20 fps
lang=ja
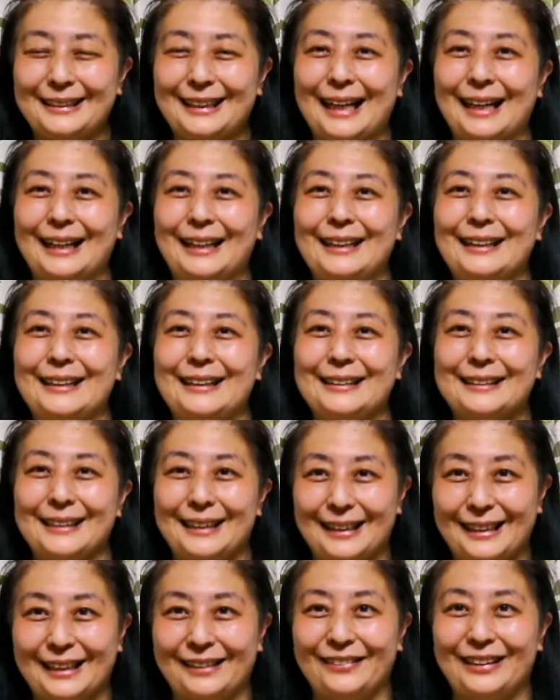た
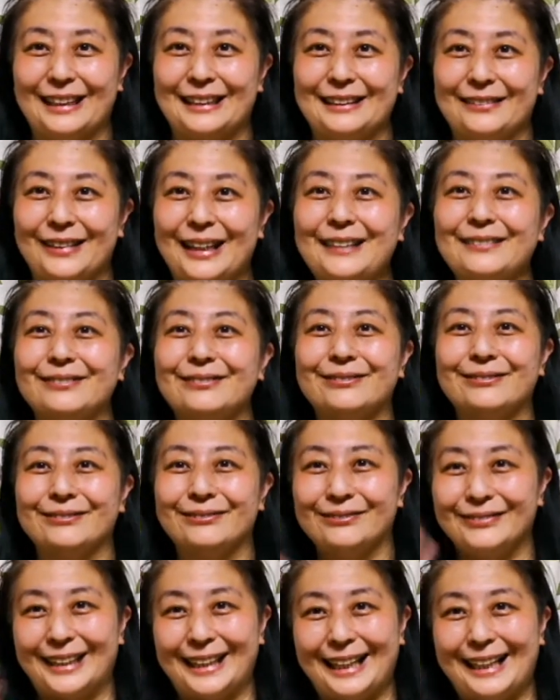それでは皆様
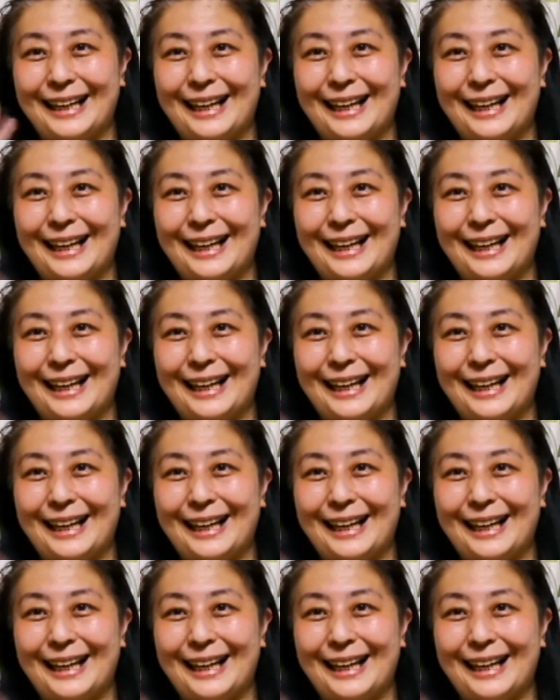また